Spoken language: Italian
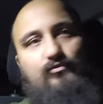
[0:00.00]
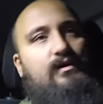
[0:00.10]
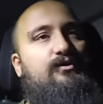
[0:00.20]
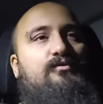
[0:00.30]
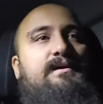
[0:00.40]

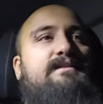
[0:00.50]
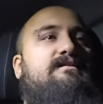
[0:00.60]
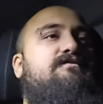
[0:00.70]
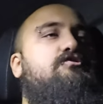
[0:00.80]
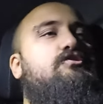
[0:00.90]
quando
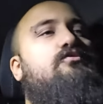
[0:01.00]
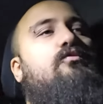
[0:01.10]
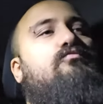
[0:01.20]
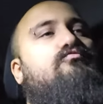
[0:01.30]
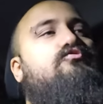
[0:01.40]
metti
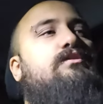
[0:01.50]
vicino un